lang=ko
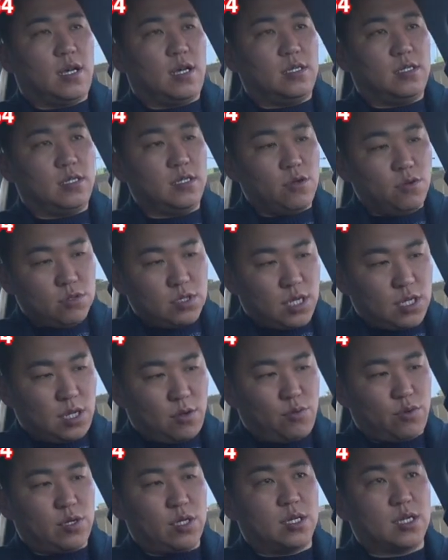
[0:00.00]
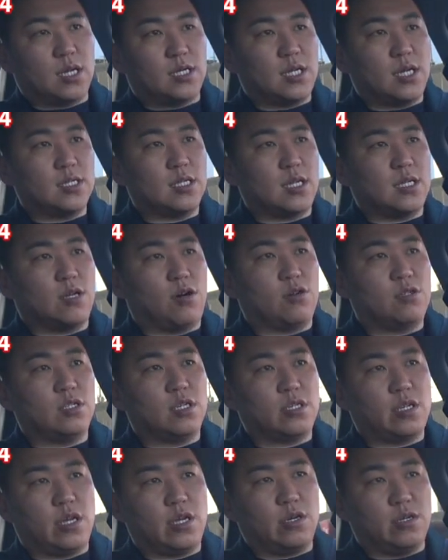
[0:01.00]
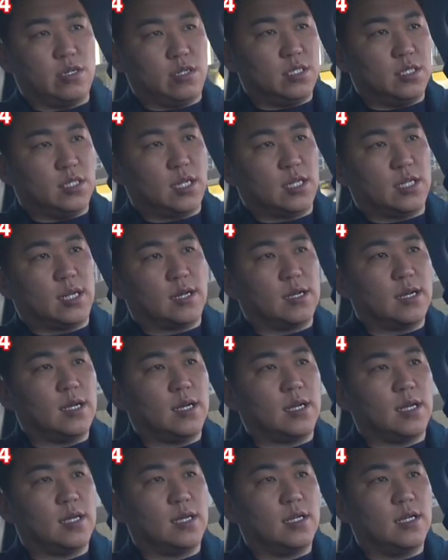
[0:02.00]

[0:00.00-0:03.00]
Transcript: 승용차다 보니까 상당히 억제되어 있는 데다가